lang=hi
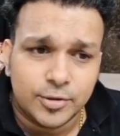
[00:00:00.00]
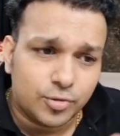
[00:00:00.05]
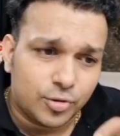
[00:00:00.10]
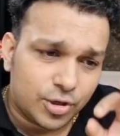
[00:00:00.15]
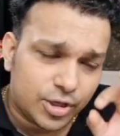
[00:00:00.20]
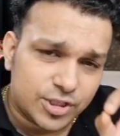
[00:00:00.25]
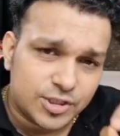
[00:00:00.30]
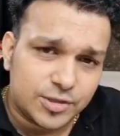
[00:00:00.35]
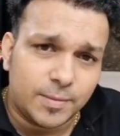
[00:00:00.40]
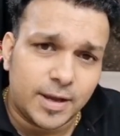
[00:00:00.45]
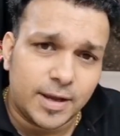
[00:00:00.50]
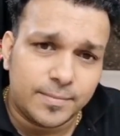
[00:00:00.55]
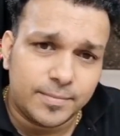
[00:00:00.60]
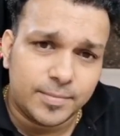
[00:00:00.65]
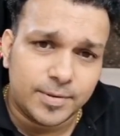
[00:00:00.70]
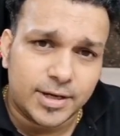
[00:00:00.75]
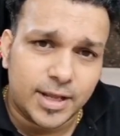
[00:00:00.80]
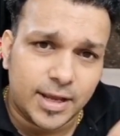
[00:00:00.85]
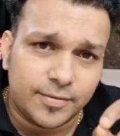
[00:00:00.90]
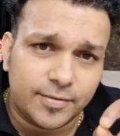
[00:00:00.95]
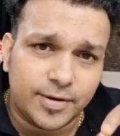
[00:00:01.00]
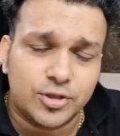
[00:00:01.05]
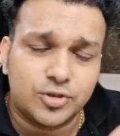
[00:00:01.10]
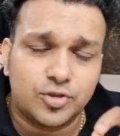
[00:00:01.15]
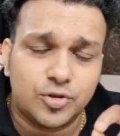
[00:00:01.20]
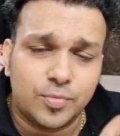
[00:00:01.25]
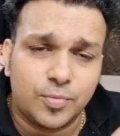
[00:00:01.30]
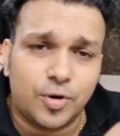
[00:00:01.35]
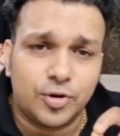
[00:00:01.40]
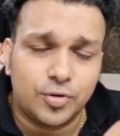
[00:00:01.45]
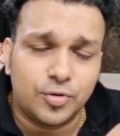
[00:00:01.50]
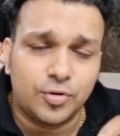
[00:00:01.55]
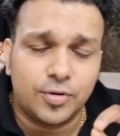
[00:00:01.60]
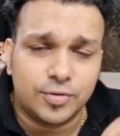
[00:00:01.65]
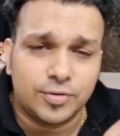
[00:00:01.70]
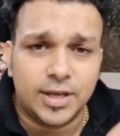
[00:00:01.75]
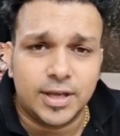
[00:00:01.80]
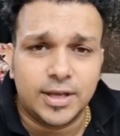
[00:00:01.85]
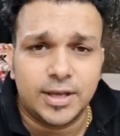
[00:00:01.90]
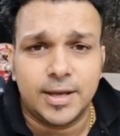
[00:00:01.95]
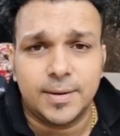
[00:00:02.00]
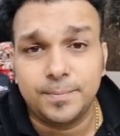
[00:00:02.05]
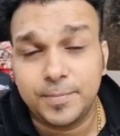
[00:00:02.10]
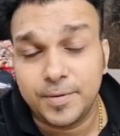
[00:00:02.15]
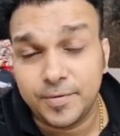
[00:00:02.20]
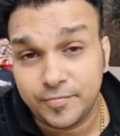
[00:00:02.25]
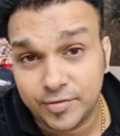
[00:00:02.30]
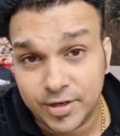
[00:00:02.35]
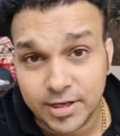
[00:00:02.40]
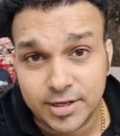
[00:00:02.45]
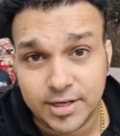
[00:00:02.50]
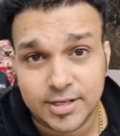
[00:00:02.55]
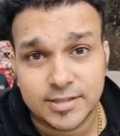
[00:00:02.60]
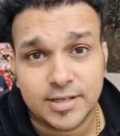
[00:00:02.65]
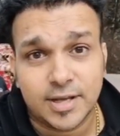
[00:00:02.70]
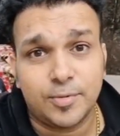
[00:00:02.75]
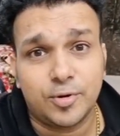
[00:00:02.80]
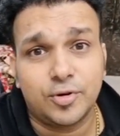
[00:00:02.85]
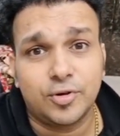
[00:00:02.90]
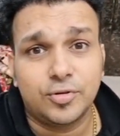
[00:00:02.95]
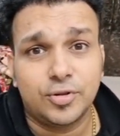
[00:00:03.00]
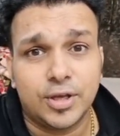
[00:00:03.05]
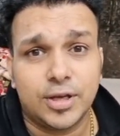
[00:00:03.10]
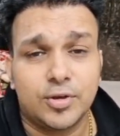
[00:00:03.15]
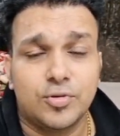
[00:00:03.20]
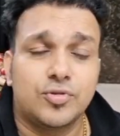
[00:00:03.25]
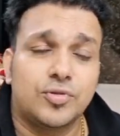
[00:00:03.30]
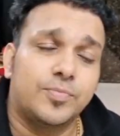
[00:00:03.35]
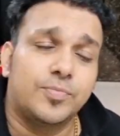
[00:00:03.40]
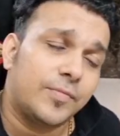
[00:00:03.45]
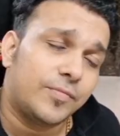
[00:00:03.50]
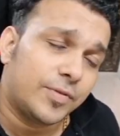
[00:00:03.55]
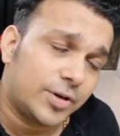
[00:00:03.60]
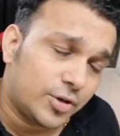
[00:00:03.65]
तो इसमें हम डे वाइज जो मॉड्यूल देंगे हम फिफ्टी डेज का मॉड्यूल देंगे उन पर